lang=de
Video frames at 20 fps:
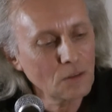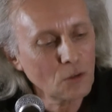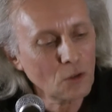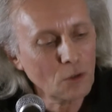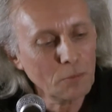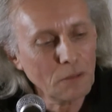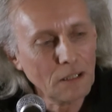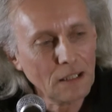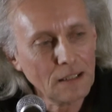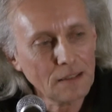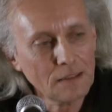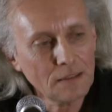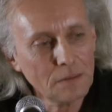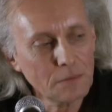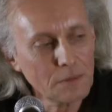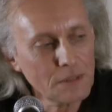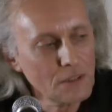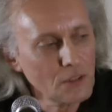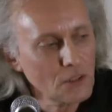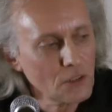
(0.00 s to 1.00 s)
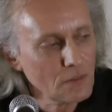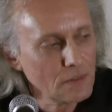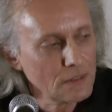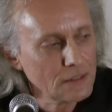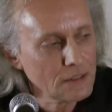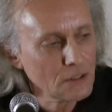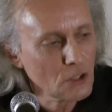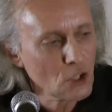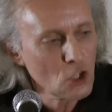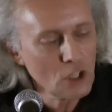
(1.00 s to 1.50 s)
Romane
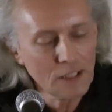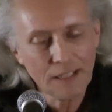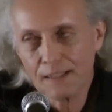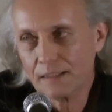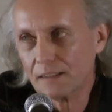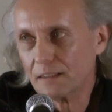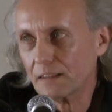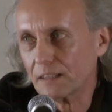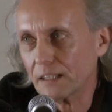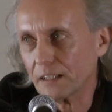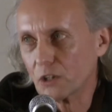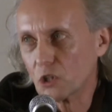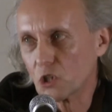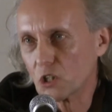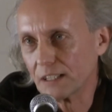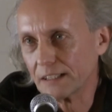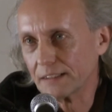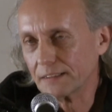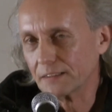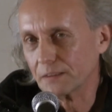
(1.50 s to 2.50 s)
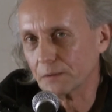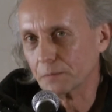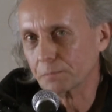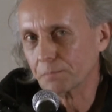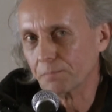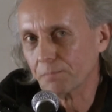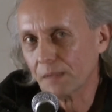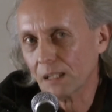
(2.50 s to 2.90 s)
bzw. Geschichten entstanden.